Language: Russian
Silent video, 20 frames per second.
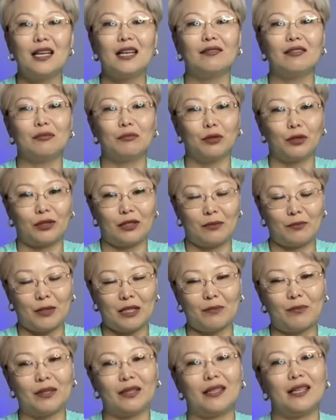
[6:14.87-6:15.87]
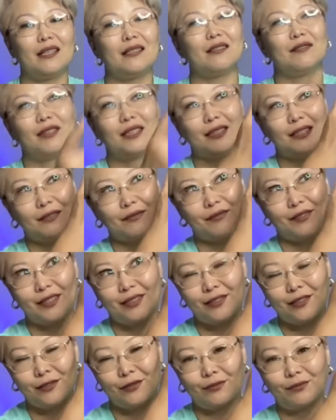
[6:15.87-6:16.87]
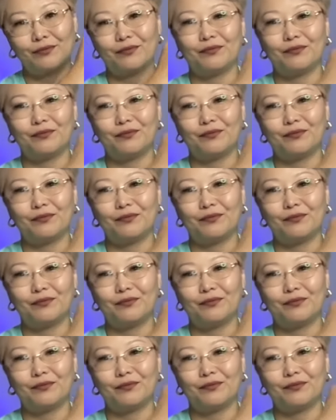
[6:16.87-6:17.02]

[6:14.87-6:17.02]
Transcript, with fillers: вы можете посмотреть в этом видео.